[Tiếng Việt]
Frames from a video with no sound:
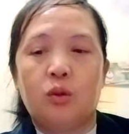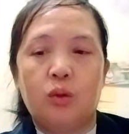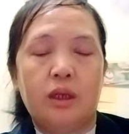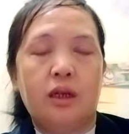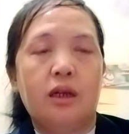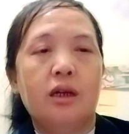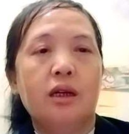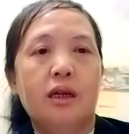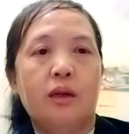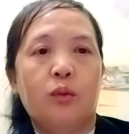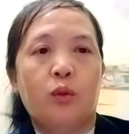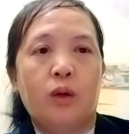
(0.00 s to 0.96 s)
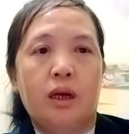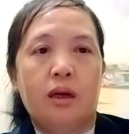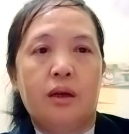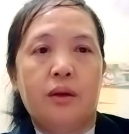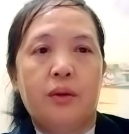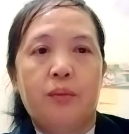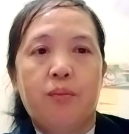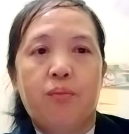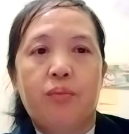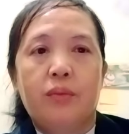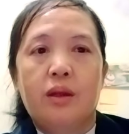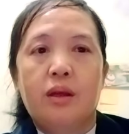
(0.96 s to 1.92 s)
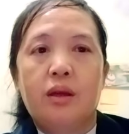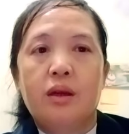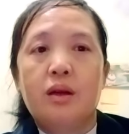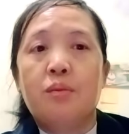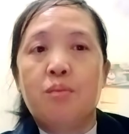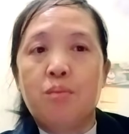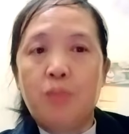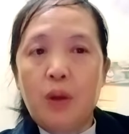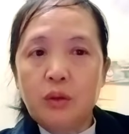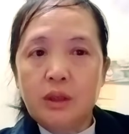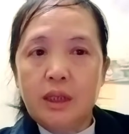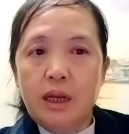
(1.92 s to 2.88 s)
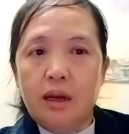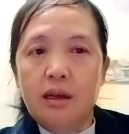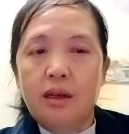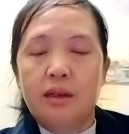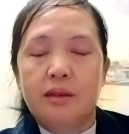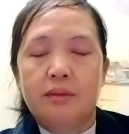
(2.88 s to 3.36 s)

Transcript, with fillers: trong đi và mong theo